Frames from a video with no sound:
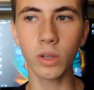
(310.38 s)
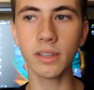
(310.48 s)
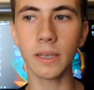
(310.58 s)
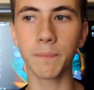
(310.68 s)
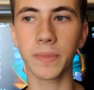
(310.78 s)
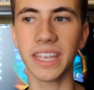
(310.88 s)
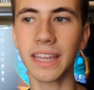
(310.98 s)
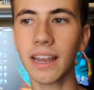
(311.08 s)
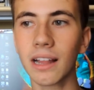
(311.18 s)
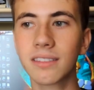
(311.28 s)
Quindi,
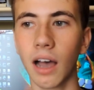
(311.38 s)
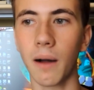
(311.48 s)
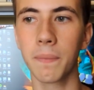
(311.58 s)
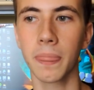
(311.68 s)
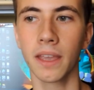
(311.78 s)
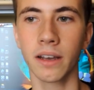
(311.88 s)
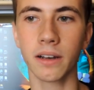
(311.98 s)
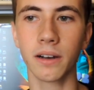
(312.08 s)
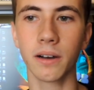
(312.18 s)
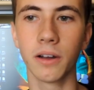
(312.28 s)
in realtà,
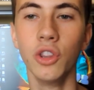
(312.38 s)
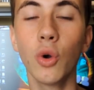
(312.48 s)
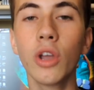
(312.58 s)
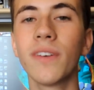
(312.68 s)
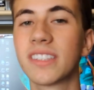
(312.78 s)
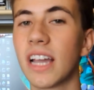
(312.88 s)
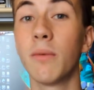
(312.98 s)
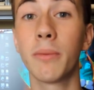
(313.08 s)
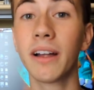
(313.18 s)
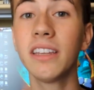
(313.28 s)
eh, noi
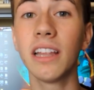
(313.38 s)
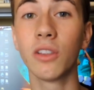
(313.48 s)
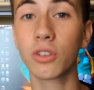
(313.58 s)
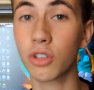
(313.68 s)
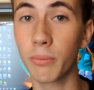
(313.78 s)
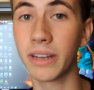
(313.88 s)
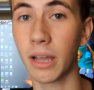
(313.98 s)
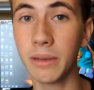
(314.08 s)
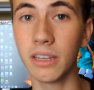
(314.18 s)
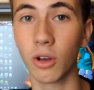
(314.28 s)
vestiamo i panni del nostro
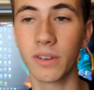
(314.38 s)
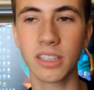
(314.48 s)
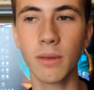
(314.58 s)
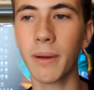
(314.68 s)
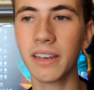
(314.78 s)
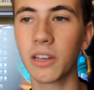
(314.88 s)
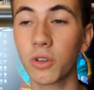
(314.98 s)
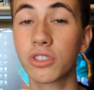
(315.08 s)
Beniamino, vestiamo i panni